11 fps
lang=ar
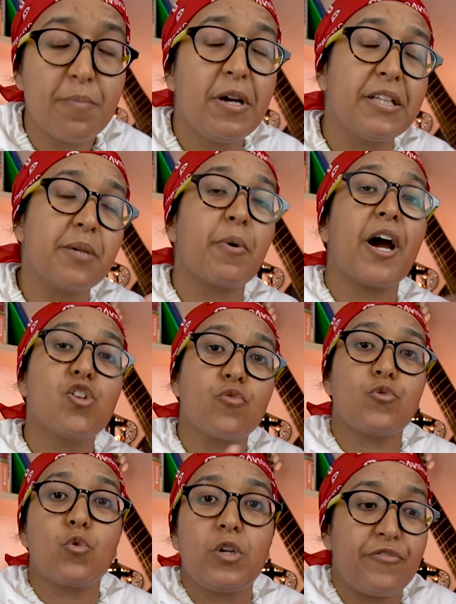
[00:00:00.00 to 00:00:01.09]
من بعد يبقى
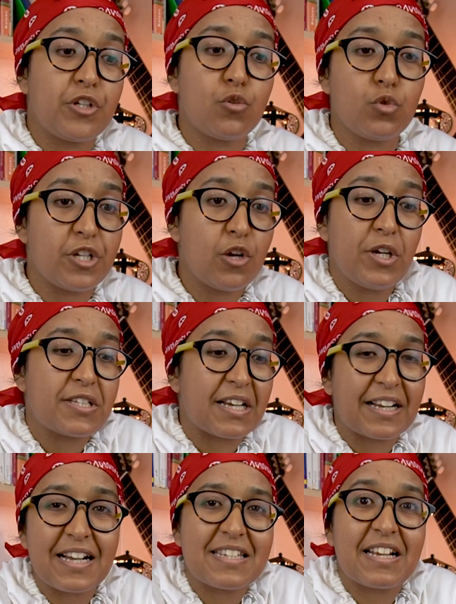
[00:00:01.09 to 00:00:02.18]
يشوف دوك لي فيديو ديالو حتى
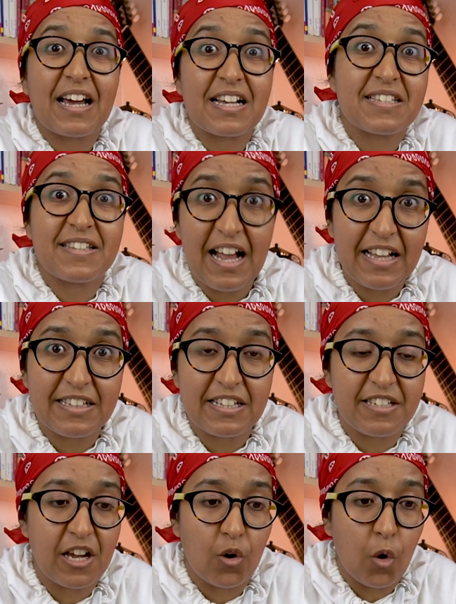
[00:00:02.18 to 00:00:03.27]
هكا تيلقى السعاده
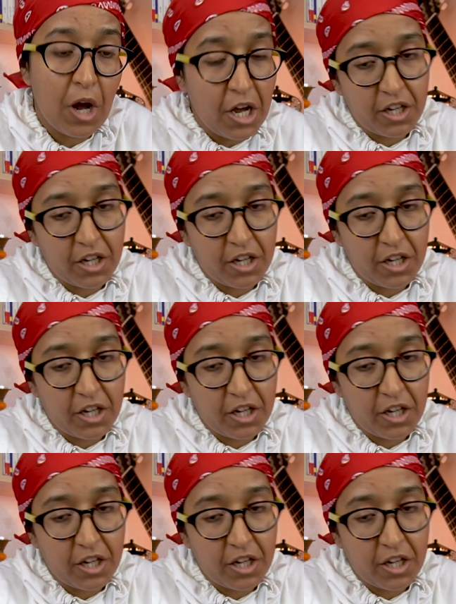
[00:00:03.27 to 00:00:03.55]
ديالو